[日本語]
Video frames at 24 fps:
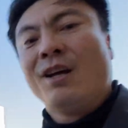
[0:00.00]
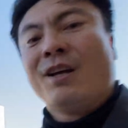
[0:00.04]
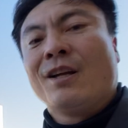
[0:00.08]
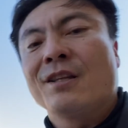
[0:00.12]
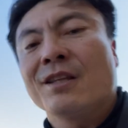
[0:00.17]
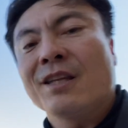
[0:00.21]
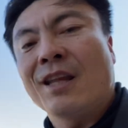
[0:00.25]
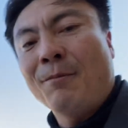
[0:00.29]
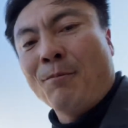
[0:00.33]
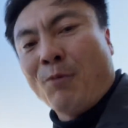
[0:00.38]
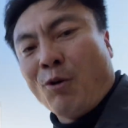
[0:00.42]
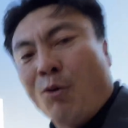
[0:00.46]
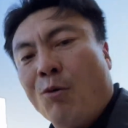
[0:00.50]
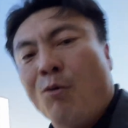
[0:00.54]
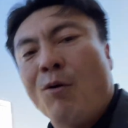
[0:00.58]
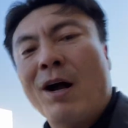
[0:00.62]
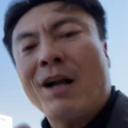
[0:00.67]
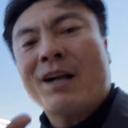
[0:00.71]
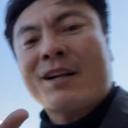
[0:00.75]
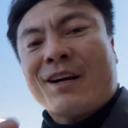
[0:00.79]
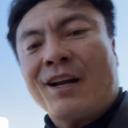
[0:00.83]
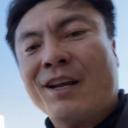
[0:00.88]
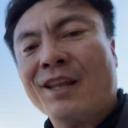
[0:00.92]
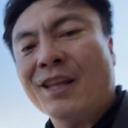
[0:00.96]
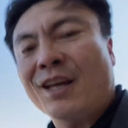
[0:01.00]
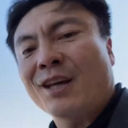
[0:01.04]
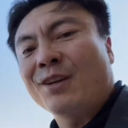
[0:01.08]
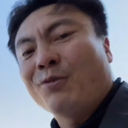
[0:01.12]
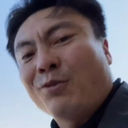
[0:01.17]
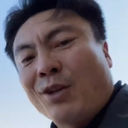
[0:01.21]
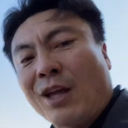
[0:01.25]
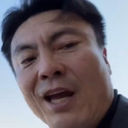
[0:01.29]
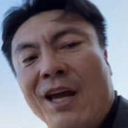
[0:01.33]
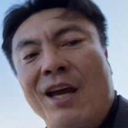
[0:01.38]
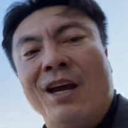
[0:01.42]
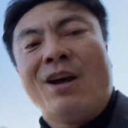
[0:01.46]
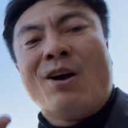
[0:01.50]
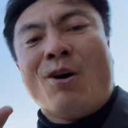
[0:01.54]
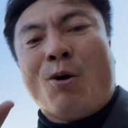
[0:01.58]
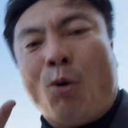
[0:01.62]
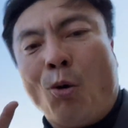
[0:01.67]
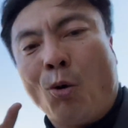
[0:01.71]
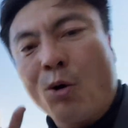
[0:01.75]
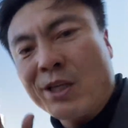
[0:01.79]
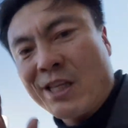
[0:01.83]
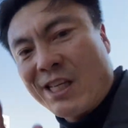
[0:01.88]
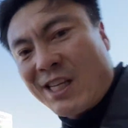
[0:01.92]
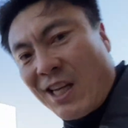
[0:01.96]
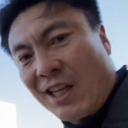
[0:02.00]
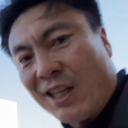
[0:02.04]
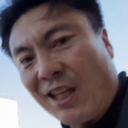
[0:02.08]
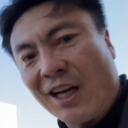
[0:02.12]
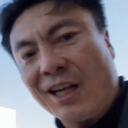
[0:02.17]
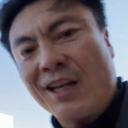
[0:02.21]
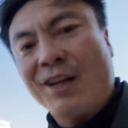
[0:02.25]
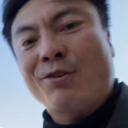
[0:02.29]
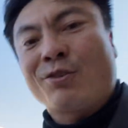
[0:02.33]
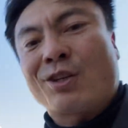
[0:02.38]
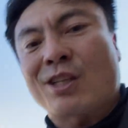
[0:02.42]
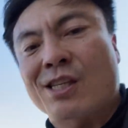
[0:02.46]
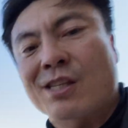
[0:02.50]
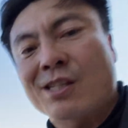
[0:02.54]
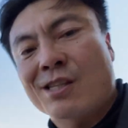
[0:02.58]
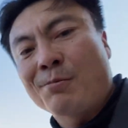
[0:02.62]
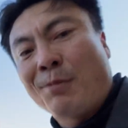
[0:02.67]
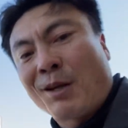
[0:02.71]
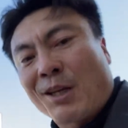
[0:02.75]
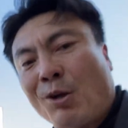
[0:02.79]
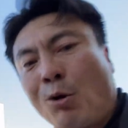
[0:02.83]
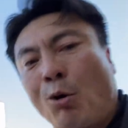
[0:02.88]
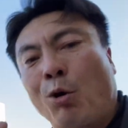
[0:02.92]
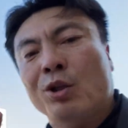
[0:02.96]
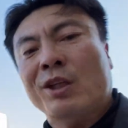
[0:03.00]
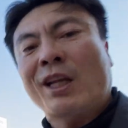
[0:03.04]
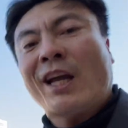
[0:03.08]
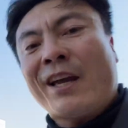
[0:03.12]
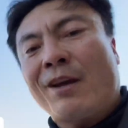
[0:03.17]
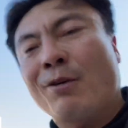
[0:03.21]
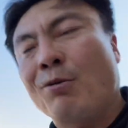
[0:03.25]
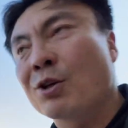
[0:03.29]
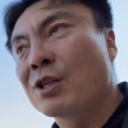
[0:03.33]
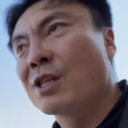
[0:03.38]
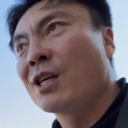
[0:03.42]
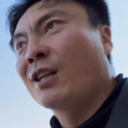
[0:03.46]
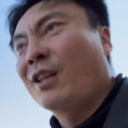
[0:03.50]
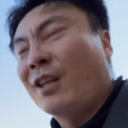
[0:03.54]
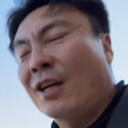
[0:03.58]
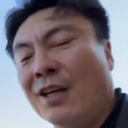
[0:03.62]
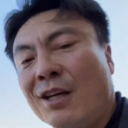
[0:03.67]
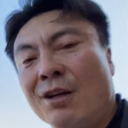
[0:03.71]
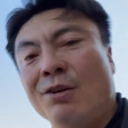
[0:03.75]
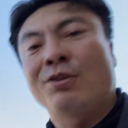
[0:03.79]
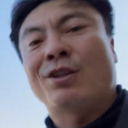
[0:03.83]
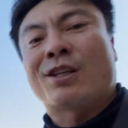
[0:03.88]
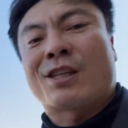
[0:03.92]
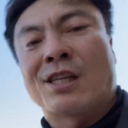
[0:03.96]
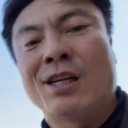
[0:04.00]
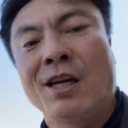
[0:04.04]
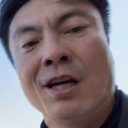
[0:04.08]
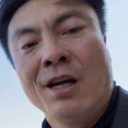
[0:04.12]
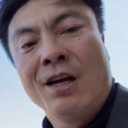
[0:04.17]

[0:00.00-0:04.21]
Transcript: でもわからないので教えてあげるんですつまり答えを教えてあげるんです